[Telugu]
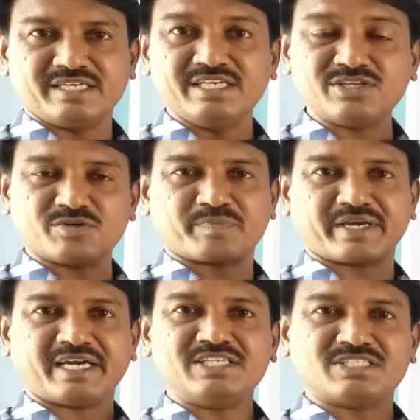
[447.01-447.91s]
నీరు
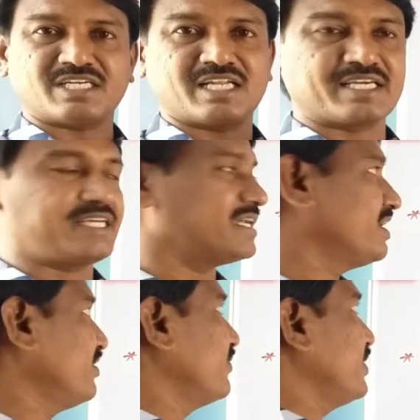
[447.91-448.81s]
ప్రయాణించడానికి
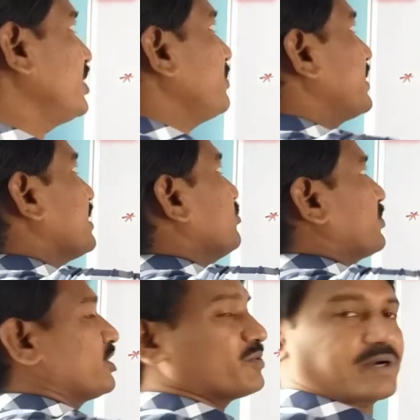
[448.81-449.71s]
వేరు పీడన
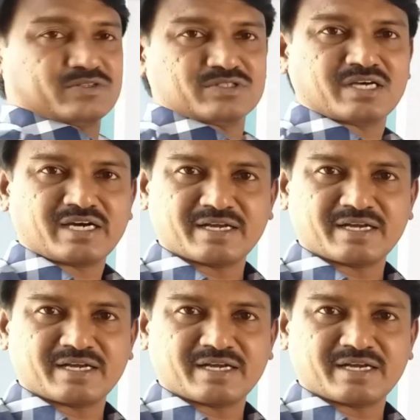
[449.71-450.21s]
ఉపయోగపడుతుందా